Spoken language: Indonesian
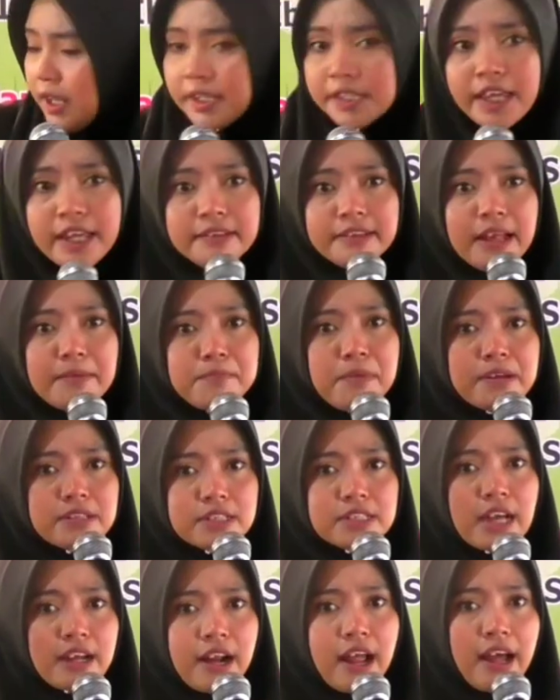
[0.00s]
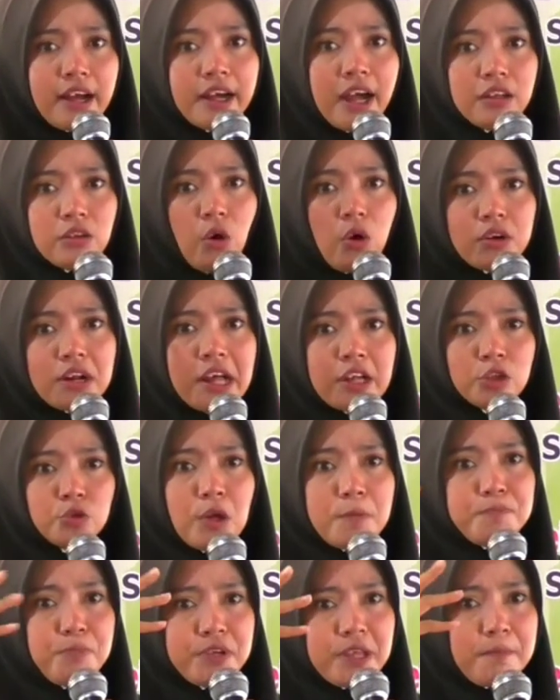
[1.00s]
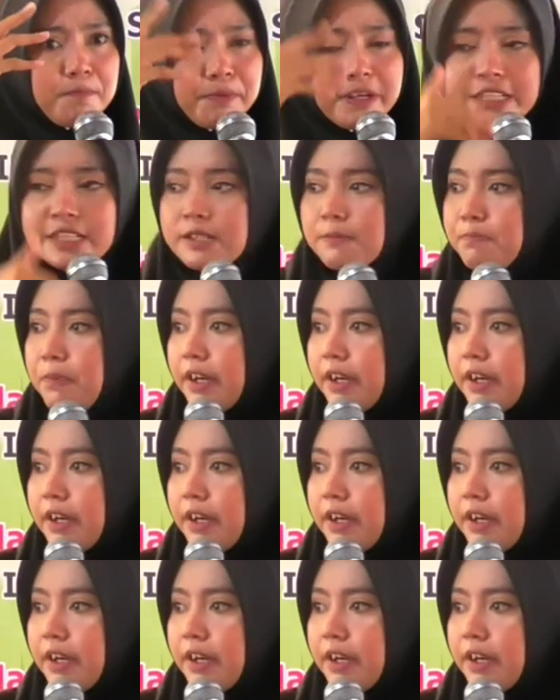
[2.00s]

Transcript: kita masyarakat orang tua punya prinsip